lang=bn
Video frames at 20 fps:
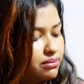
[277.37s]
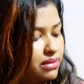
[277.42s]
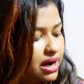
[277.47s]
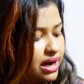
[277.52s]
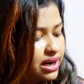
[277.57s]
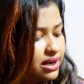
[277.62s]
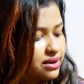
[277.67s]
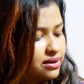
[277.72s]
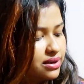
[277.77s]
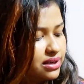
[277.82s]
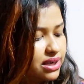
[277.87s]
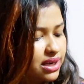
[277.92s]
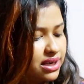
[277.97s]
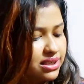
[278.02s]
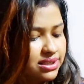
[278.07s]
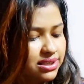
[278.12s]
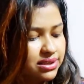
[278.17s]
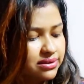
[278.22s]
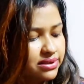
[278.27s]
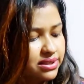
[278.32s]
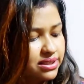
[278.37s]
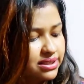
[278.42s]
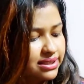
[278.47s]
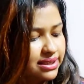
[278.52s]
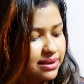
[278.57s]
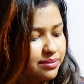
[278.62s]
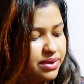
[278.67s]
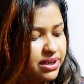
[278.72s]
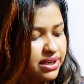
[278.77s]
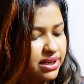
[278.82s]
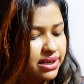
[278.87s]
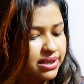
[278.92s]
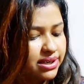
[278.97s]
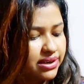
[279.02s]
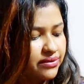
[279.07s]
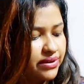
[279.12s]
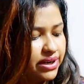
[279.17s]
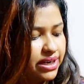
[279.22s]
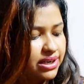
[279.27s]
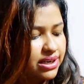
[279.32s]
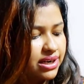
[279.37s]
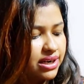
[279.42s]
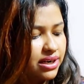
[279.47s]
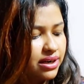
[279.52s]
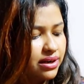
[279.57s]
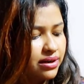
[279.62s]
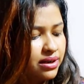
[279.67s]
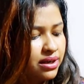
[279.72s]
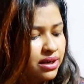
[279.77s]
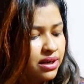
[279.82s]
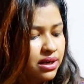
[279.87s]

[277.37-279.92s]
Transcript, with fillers: মায়েরটা আছে হচ্ছে সেম এটা রেড কালার